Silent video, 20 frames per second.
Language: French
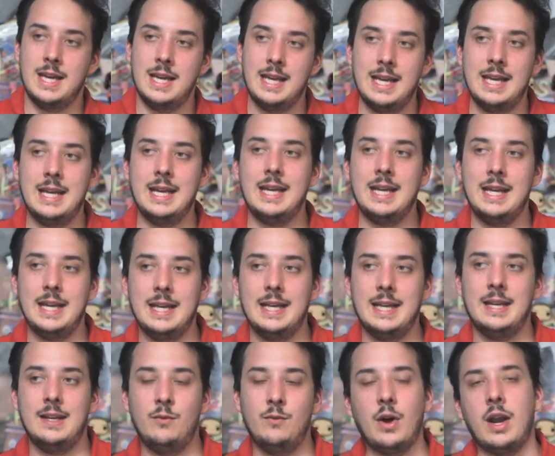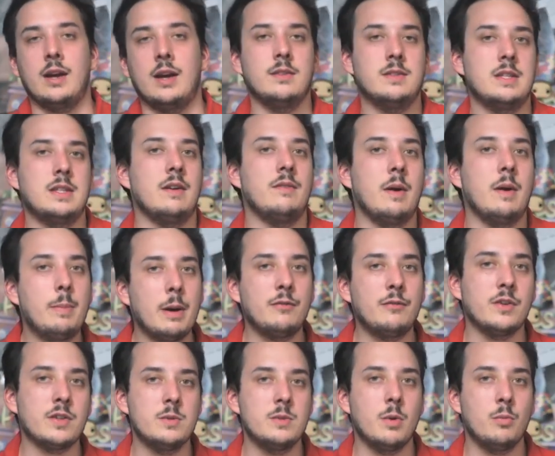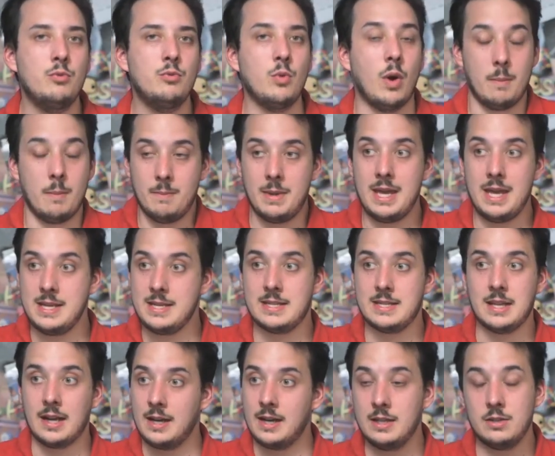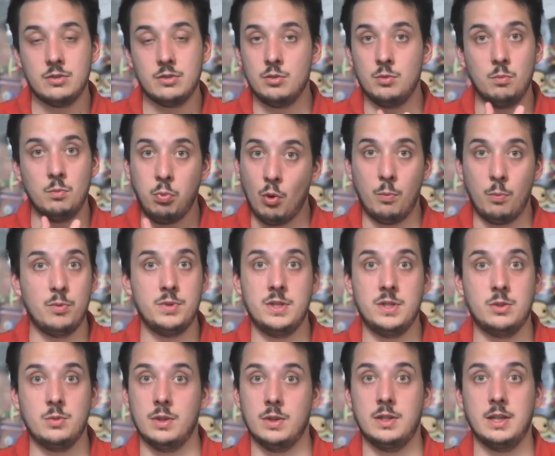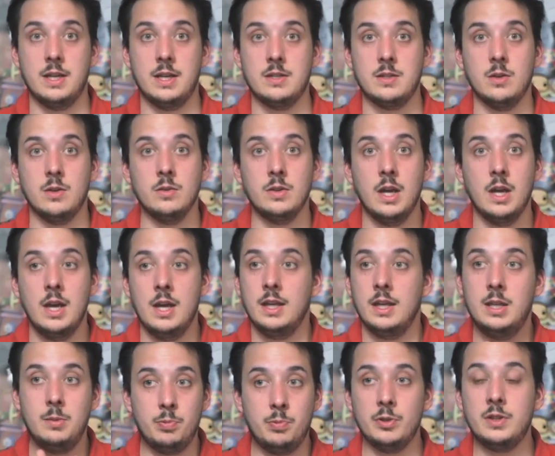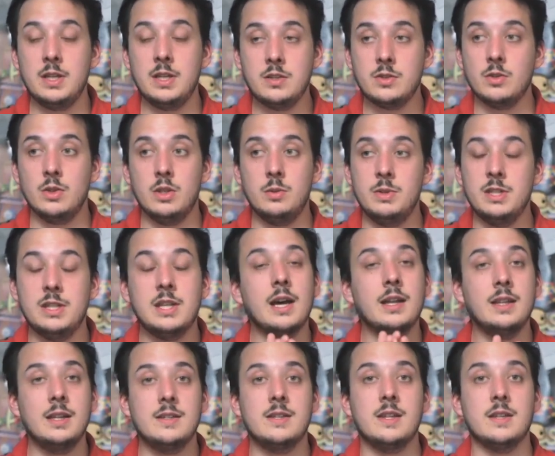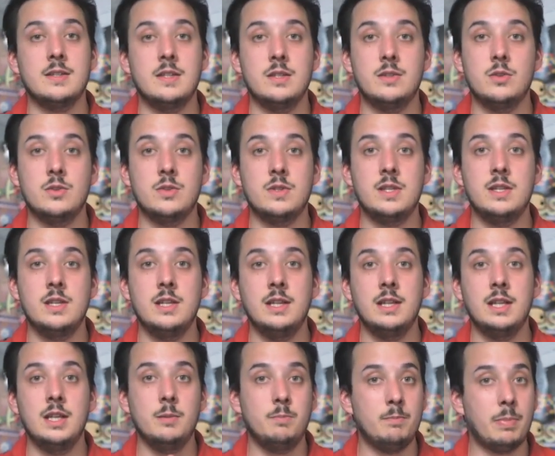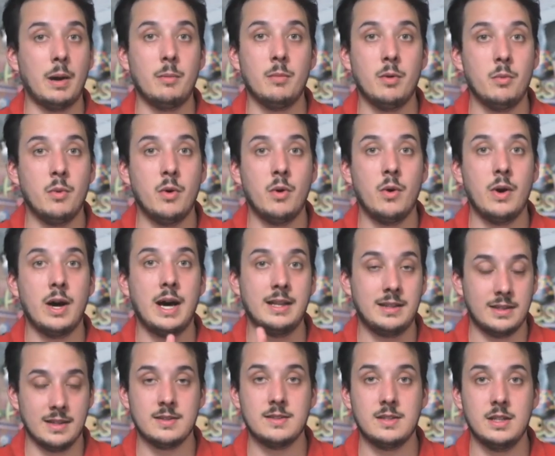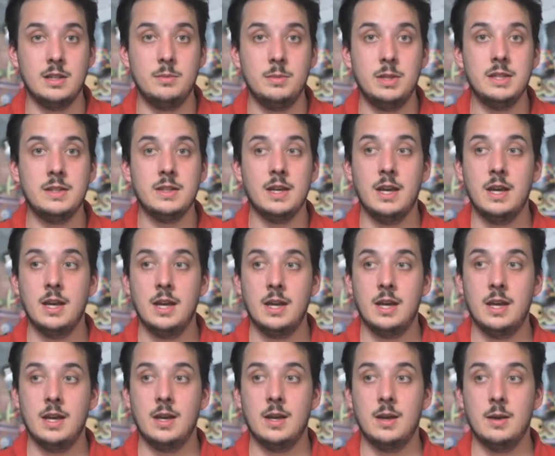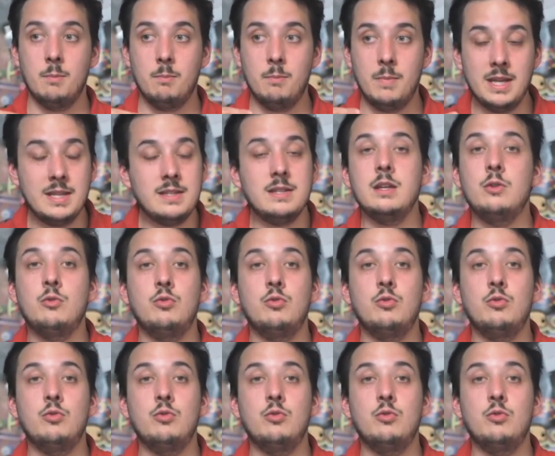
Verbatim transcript: Et voilà, ça va pas forcément plus loin. Mais ça reste une proposition intéressante qui peut-être se limite à un exercice de style qui par moment atteint ses limites, mais c'est